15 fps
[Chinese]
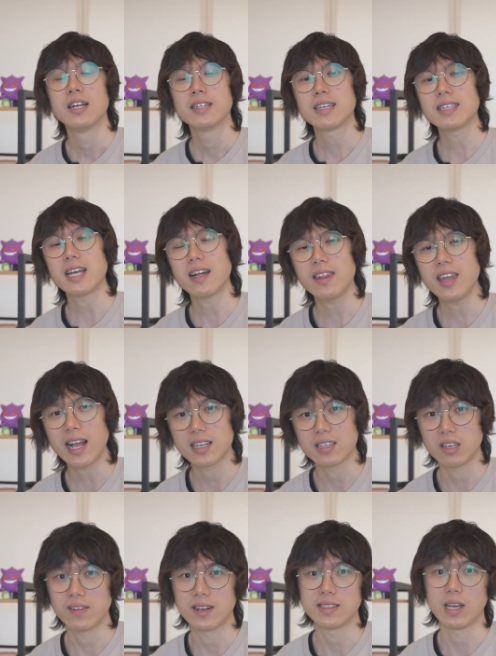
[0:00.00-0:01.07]
但它厉害的
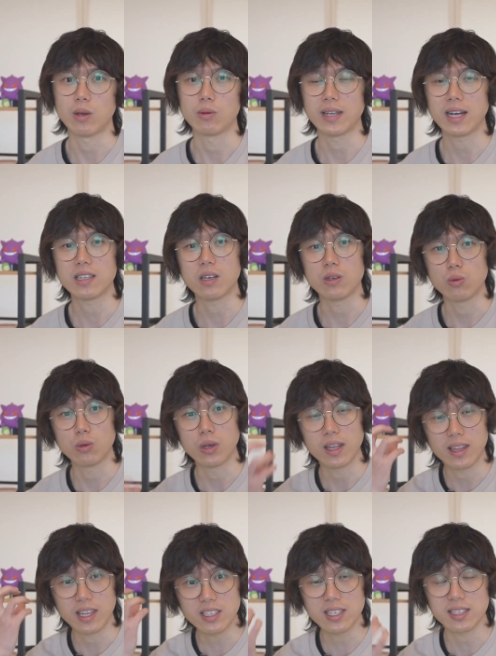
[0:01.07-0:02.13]
地方在于，它的语
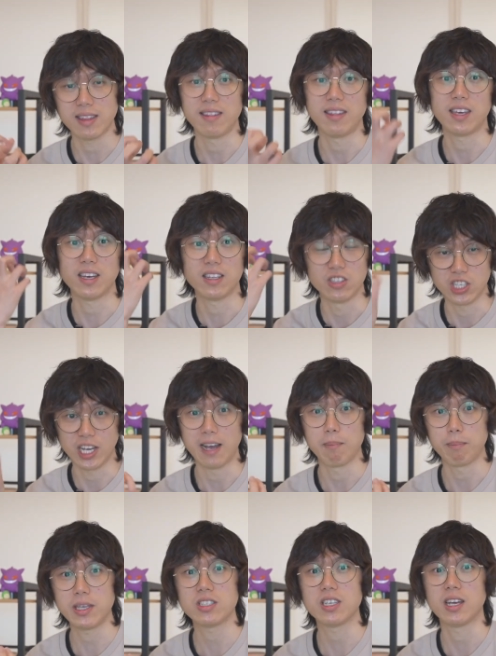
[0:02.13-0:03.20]
言理解能力很强，
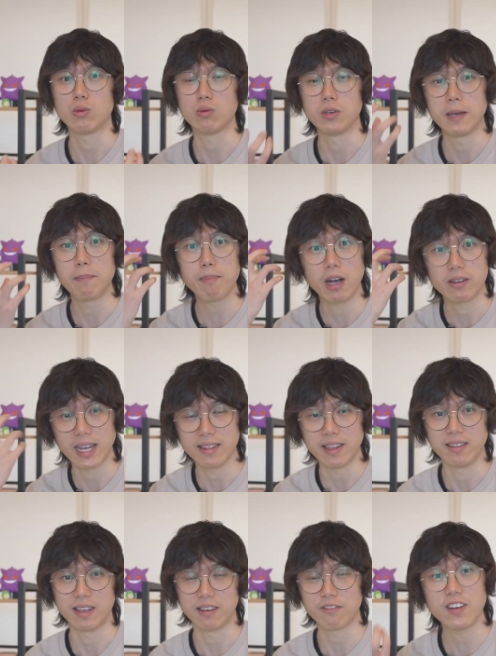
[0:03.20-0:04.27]
并且语言表达
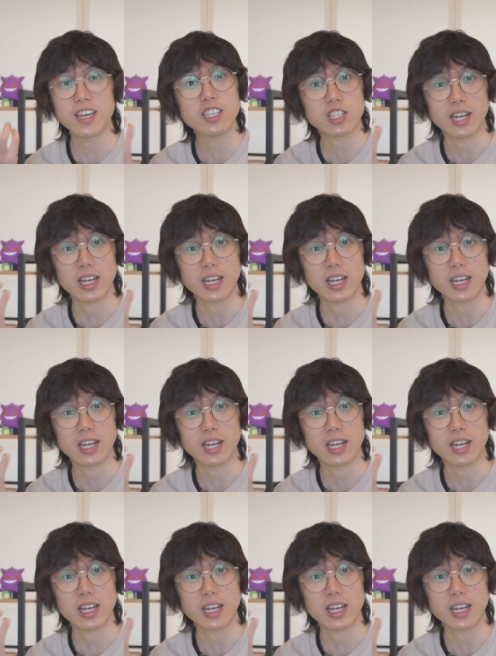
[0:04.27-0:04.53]
能力非